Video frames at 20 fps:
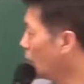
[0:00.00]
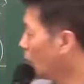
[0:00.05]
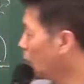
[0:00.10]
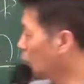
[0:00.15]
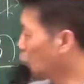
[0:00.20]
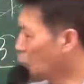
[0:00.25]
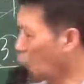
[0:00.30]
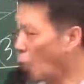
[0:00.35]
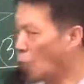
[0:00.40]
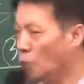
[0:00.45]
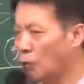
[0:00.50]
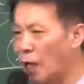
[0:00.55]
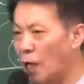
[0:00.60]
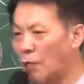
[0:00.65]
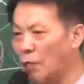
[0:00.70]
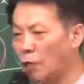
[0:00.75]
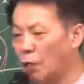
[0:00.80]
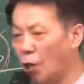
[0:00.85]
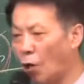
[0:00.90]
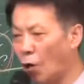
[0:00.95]

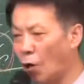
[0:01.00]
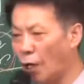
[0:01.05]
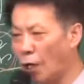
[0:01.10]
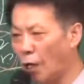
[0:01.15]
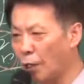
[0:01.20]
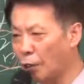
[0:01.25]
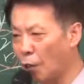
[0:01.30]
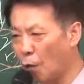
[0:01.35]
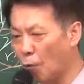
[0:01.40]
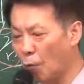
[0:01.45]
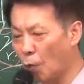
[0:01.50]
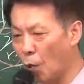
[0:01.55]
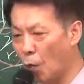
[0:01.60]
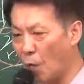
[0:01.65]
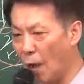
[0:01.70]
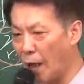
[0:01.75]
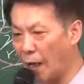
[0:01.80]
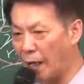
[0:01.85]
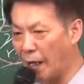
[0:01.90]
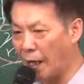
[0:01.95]
부동산 거래
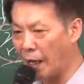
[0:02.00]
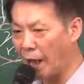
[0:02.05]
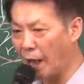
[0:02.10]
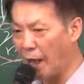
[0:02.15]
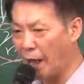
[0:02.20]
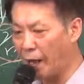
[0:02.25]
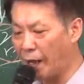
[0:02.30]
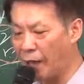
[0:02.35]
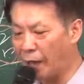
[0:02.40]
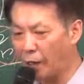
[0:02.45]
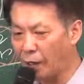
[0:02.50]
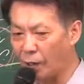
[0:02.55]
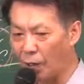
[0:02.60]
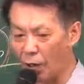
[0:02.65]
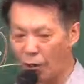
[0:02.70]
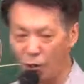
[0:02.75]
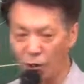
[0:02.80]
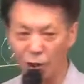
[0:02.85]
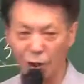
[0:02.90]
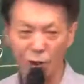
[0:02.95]
정보망에
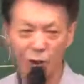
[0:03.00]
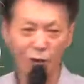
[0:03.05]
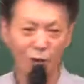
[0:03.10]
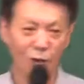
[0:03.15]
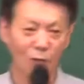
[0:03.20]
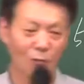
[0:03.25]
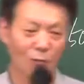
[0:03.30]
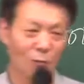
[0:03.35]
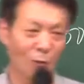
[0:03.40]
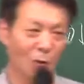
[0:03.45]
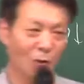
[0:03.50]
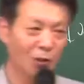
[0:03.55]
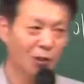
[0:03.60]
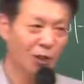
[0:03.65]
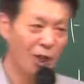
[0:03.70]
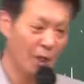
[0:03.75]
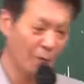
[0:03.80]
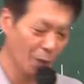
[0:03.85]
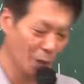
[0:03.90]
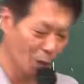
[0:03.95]
거짓 정보,
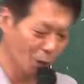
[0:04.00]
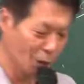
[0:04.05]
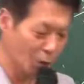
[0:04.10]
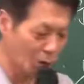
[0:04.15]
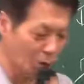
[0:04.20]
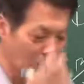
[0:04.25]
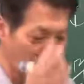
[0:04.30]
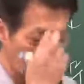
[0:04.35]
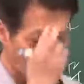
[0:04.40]
차별 정보